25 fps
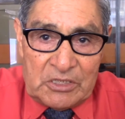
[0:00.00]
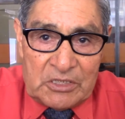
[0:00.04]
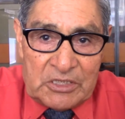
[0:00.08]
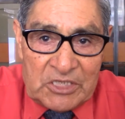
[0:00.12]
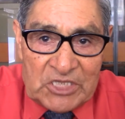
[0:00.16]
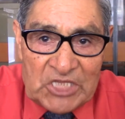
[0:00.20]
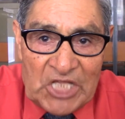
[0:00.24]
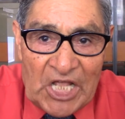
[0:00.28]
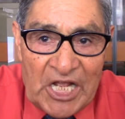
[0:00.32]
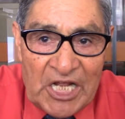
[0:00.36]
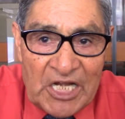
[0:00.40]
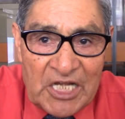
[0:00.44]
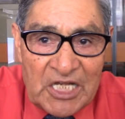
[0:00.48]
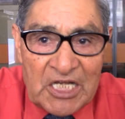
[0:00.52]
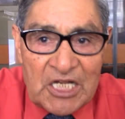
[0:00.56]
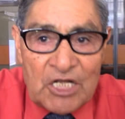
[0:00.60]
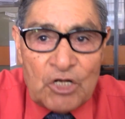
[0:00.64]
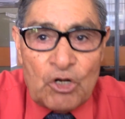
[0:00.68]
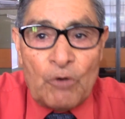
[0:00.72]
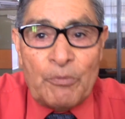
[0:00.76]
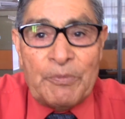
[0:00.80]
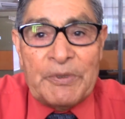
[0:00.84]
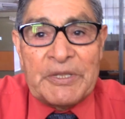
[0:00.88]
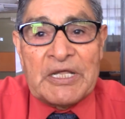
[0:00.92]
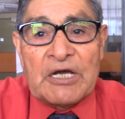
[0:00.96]

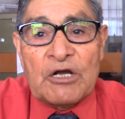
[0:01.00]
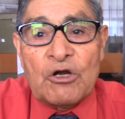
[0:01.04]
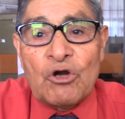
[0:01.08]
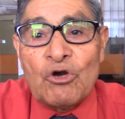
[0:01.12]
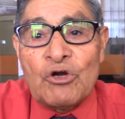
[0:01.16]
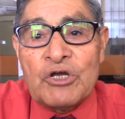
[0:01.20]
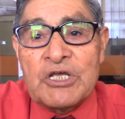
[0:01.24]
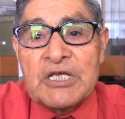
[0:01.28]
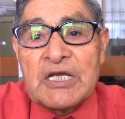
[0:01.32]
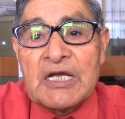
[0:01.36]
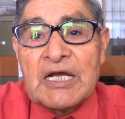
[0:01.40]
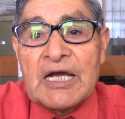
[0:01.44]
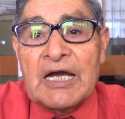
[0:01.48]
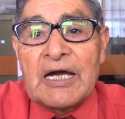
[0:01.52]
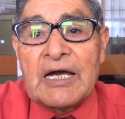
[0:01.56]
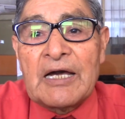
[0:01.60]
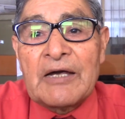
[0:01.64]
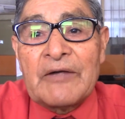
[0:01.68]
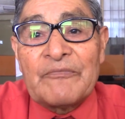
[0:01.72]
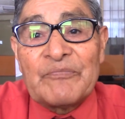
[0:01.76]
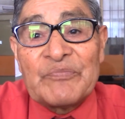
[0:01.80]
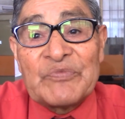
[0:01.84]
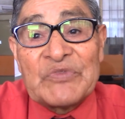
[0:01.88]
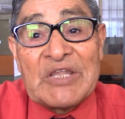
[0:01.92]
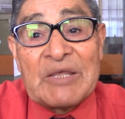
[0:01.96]

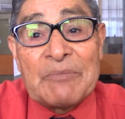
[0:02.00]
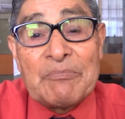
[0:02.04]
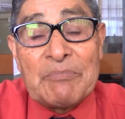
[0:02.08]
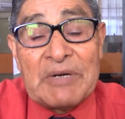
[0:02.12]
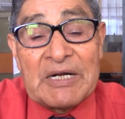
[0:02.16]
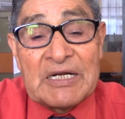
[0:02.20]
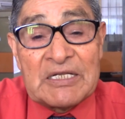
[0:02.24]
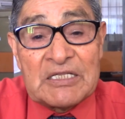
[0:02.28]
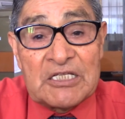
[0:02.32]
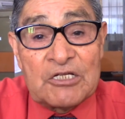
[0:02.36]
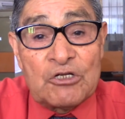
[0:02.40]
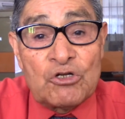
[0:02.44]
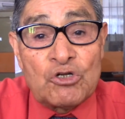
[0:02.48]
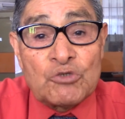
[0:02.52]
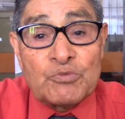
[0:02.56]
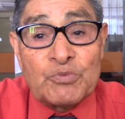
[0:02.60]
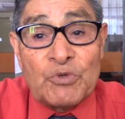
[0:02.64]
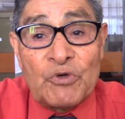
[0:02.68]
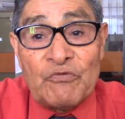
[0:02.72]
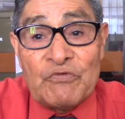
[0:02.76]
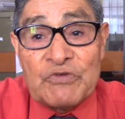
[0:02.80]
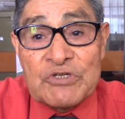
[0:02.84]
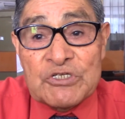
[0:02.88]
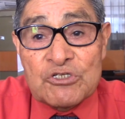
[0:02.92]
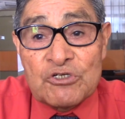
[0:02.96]
técnico-pedagógica de parte de los
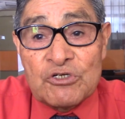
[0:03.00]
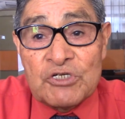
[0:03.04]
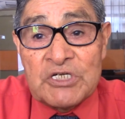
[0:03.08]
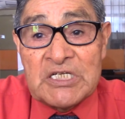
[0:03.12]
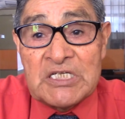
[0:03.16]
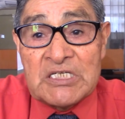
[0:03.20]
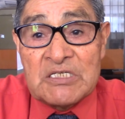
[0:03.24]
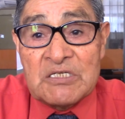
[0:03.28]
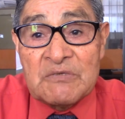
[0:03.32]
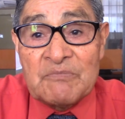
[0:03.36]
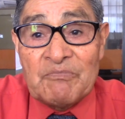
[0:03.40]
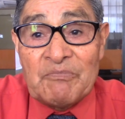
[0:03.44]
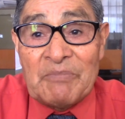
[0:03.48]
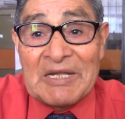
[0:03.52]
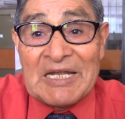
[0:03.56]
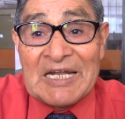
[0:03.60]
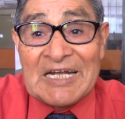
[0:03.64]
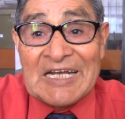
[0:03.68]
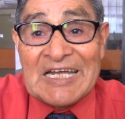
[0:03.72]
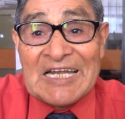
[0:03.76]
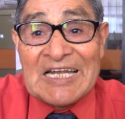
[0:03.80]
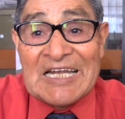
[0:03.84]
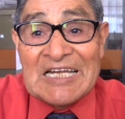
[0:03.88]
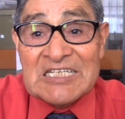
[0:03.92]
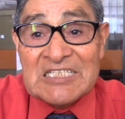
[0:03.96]
profesores
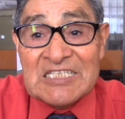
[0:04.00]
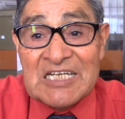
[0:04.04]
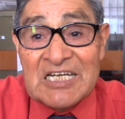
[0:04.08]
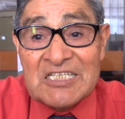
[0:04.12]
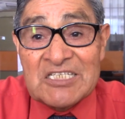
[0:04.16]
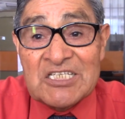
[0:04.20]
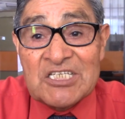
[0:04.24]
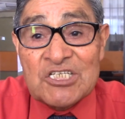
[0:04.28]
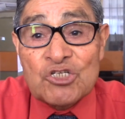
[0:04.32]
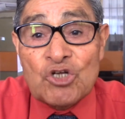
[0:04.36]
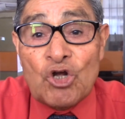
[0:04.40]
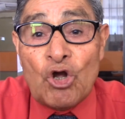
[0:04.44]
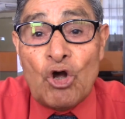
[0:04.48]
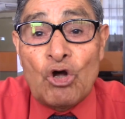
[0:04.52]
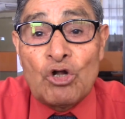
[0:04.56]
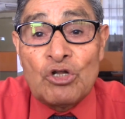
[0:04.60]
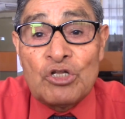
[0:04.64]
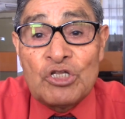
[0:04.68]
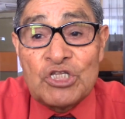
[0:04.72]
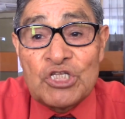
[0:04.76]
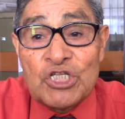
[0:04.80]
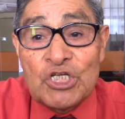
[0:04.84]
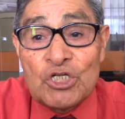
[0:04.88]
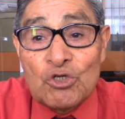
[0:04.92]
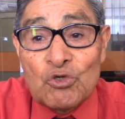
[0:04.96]
para que las clases
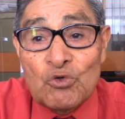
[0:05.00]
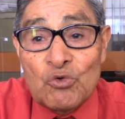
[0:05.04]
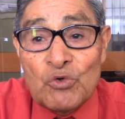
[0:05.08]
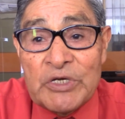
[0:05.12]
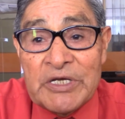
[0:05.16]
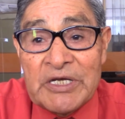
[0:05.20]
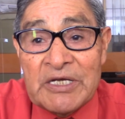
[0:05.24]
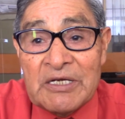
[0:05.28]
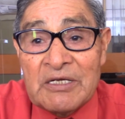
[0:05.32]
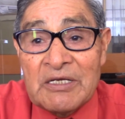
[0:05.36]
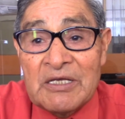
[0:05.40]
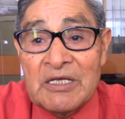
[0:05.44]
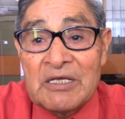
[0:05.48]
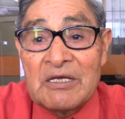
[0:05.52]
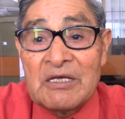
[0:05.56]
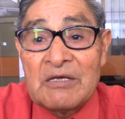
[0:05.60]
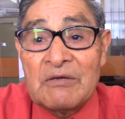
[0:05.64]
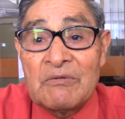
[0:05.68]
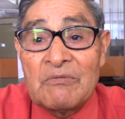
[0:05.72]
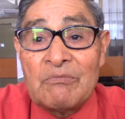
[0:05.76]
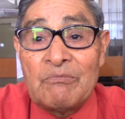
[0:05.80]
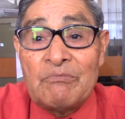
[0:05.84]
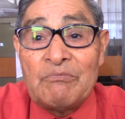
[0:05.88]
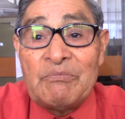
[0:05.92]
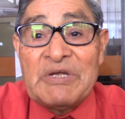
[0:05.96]
continúen
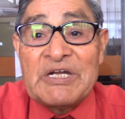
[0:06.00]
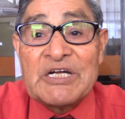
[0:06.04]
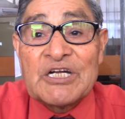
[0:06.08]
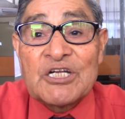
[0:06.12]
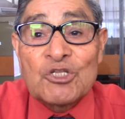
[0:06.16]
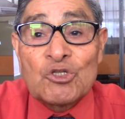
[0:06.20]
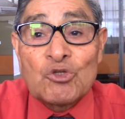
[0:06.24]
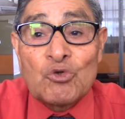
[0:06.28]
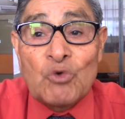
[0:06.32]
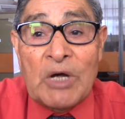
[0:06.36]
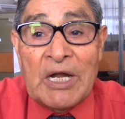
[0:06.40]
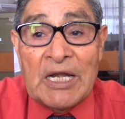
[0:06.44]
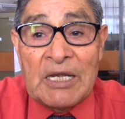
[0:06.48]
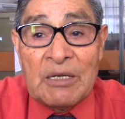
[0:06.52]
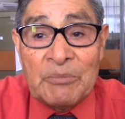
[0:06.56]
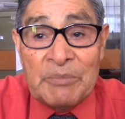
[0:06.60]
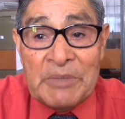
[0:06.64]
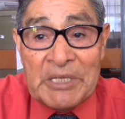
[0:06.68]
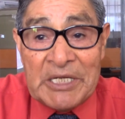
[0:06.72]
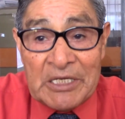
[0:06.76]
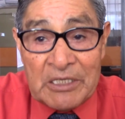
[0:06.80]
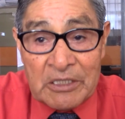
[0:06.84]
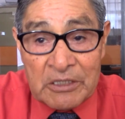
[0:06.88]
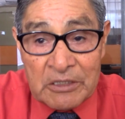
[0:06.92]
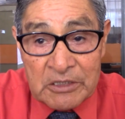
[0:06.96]

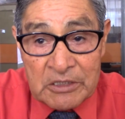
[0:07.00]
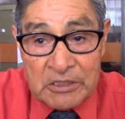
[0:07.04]
virtualmente.